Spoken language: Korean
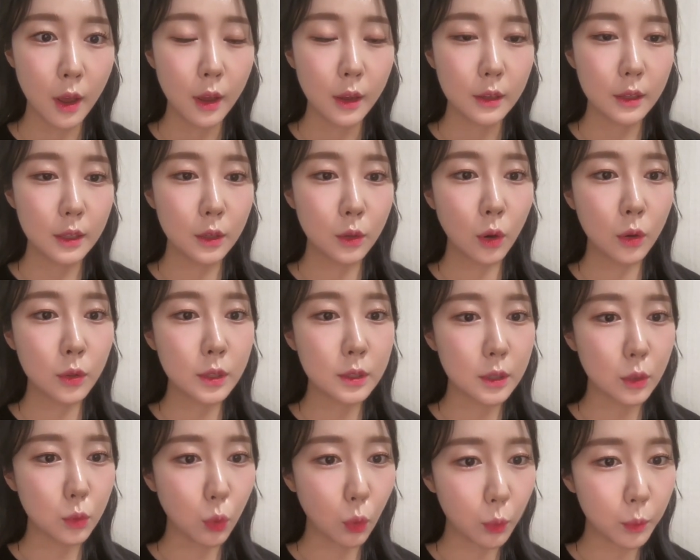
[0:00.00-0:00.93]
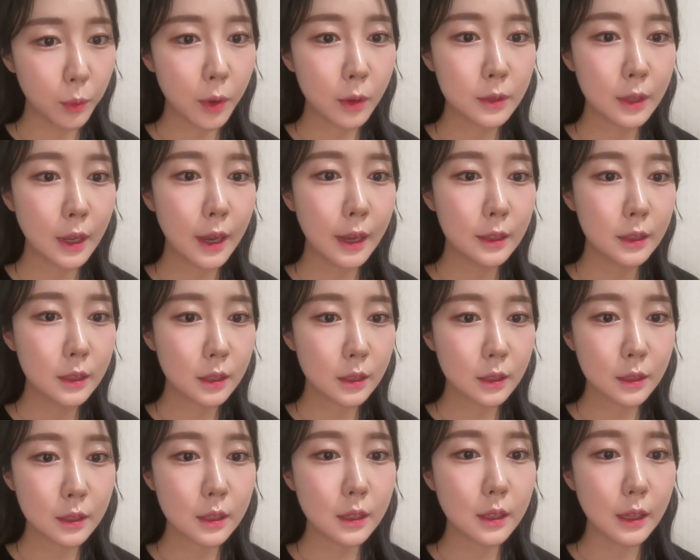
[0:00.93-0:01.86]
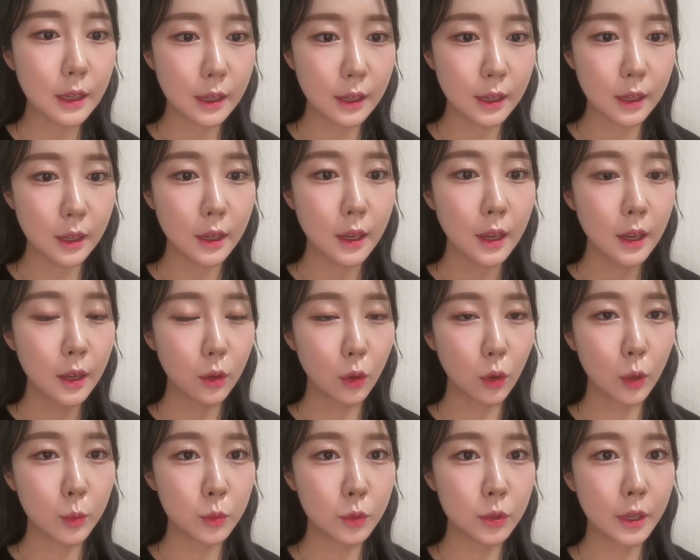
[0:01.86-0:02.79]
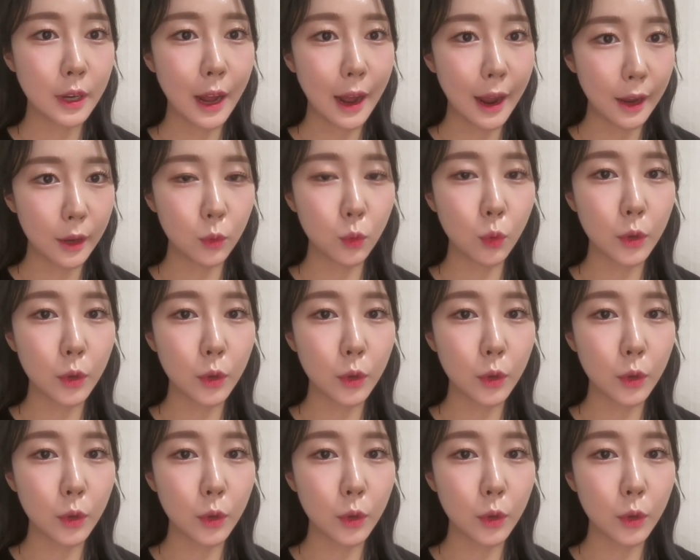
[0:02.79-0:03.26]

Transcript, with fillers: 이거는 이제 동명사의 특징이 여러분들이 알고